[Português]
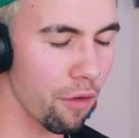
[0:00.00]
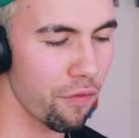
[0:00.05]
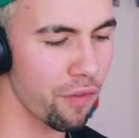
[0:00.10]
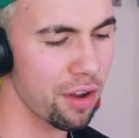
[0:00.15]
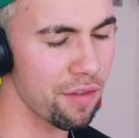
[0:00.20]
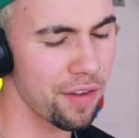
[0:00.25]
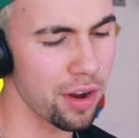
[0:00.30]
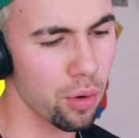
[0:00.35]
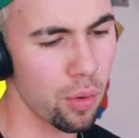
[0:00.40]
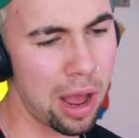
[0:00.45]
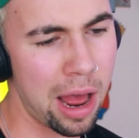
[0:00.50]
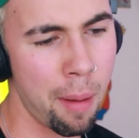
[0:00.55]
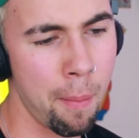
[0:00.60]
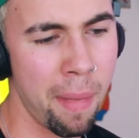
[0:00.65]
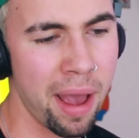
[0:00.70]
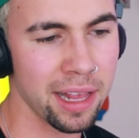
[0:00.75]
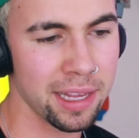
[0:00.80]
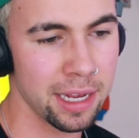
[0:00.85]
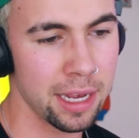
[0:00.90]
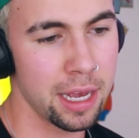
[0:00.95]
que eu fico envergonhado,
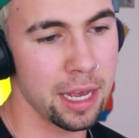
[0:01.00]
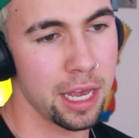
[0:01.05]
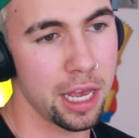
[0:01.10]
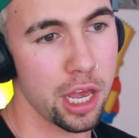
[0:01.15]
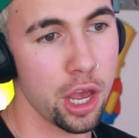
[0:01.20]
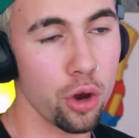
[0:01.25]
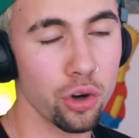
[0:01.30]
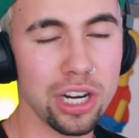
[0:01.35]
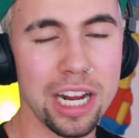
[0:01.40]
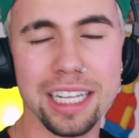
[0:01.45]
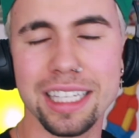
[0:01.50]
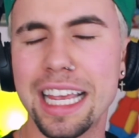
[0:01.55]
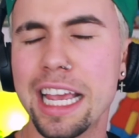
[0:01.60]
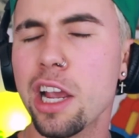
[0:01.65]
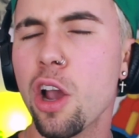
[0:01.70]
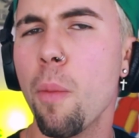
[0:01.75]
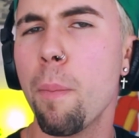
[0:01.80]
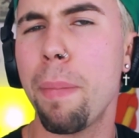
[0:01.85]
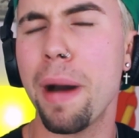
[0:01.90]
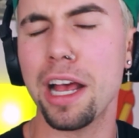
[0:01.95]
mas eu já sei
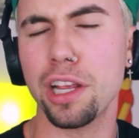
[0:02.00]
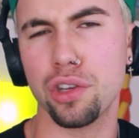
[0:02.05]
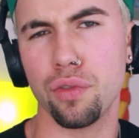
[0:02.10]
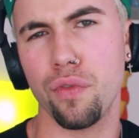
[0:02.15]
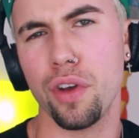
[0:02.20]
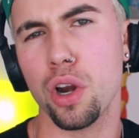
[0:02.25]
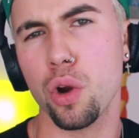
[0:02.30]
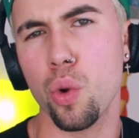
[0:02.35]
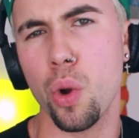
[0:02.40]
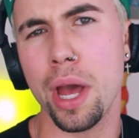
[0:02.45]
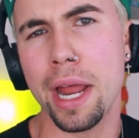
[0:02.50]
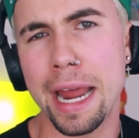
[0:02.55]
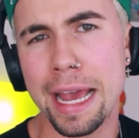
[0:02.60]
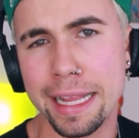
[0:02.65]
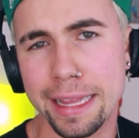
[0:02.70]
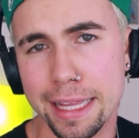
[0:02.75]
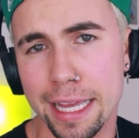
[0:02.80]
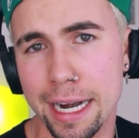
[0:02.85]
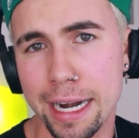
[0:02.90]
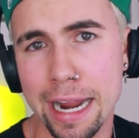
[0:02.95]
que eu passo vergonha na
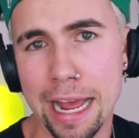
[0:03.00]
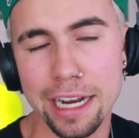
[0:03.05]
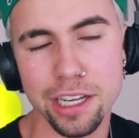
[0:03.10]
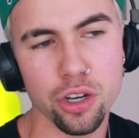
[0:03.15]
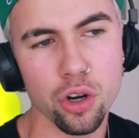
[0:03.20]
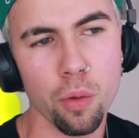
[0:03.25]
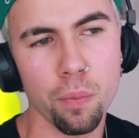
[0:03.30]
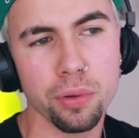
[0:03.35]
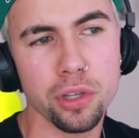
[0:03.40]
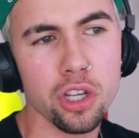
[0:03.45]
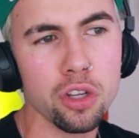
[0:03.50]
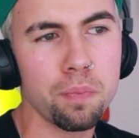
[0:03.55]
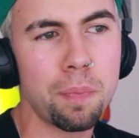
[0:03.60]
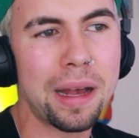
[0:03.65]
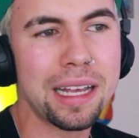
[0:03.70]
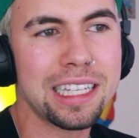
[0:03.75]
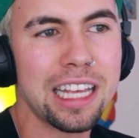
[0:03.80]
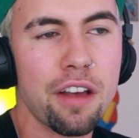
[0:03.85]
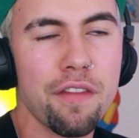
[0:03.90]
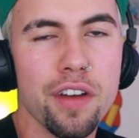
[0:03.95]
internet. Eu não preciso
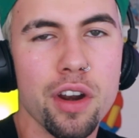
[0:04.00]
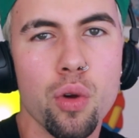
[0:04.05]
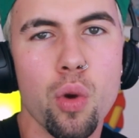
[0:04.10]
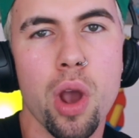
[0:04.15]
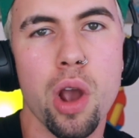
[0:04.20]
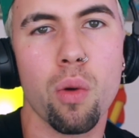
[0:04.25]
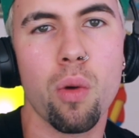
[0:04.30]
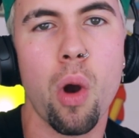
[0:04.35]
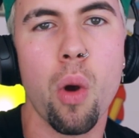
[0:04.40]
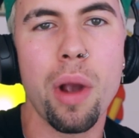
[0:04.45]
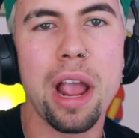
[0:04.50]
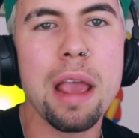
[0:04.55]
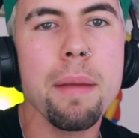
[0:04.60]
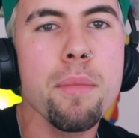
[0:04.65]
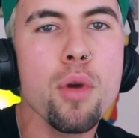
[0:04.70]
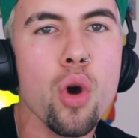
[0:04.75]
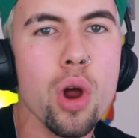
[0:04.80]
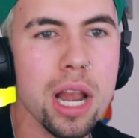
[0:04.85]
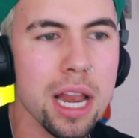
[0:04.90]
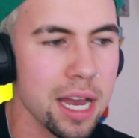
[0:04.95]
passar vergonha com alguém
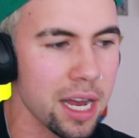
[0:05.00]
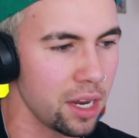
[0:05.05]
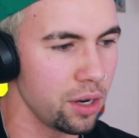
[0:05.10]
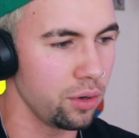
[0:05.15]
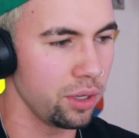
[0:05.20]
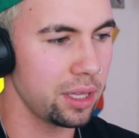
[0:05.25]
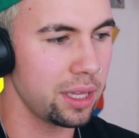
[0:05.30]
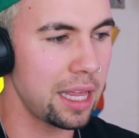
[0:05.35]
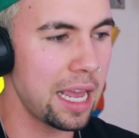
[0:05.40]
me olhando,